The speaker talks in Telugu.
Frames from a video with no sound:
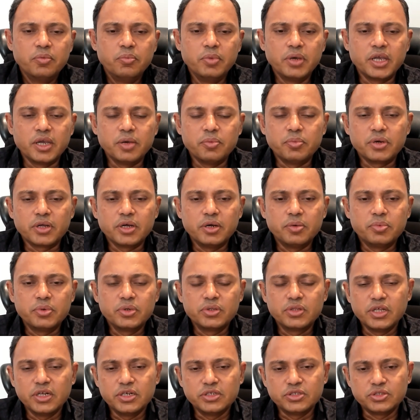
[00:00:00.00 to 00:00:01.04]
మీకు
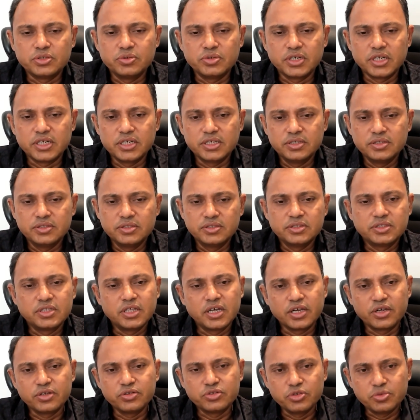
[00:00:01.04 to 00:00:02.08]
ఎప్పటికప్పుడు తెలుస్తూ ఉంటాయి
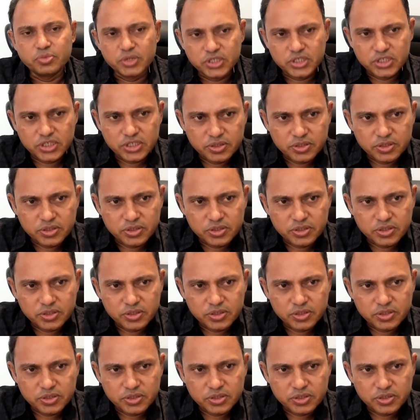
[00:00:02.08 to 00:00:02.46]
థ్యాంక్ యూ సో మచ్